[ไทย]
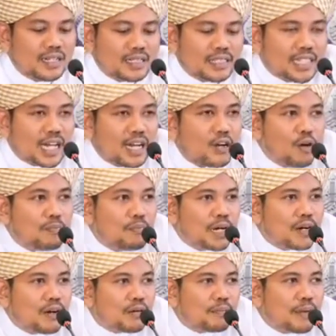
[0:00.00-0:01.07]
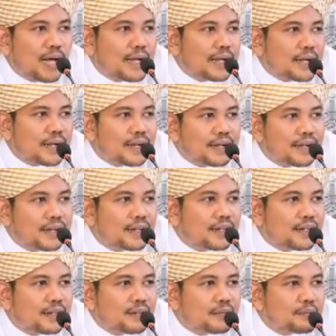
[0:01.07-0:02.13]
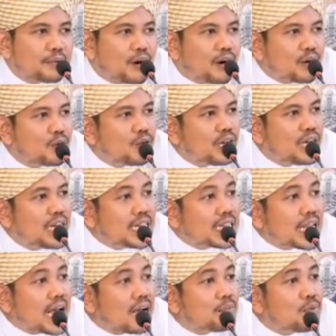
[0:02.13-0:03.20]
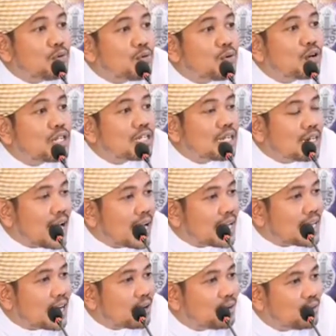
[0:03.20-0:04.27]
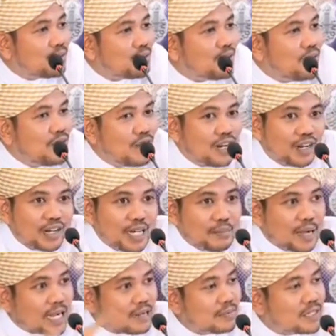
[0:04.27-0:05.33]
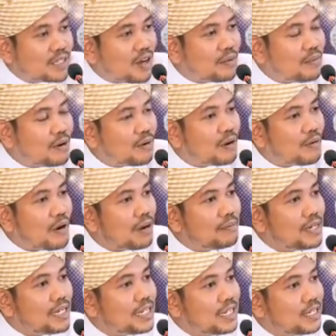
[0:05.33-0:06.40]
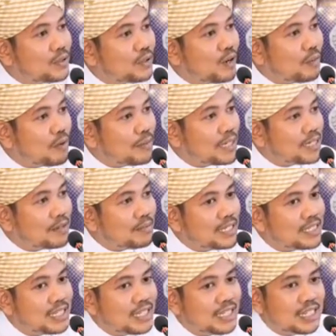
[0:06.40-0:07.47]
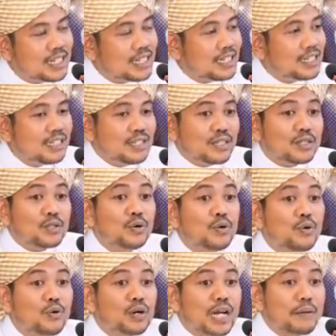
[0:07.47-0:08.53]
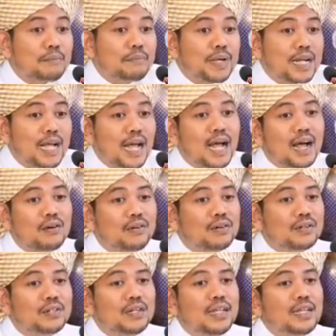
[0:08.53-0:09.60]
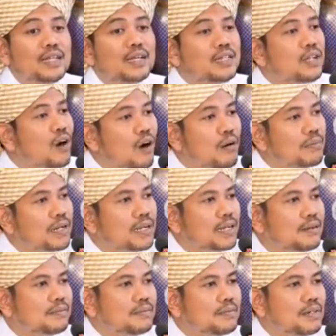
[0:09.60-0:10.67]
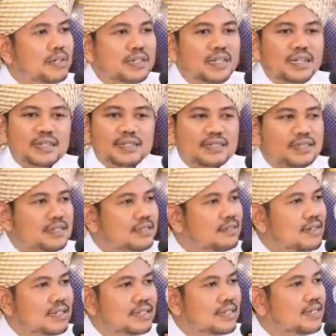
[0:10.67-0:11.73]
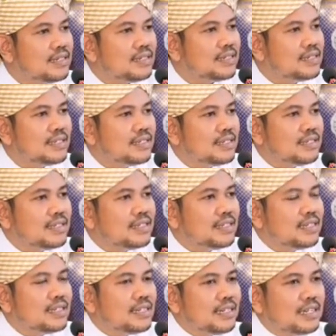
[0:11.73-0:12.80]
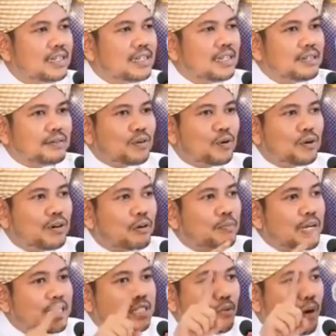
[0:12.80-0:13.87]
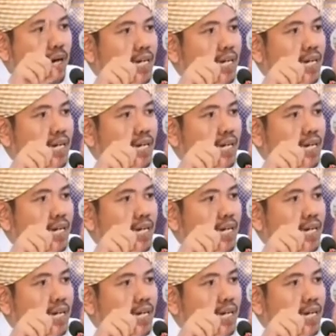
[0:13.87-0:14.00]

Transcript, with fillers: ฉันลบมันออกไปเพราะคุณนินทาผู้คนทั้งหลายเขาและในบางคำสอนบอกว่าความดีที่ถูกลบเอาไว้จากบัญชีถูกนำไปกล่าวนี่อย่ายอมนะครับเรื่องนี้คือเรื่องที่คนเราไปสวรรค์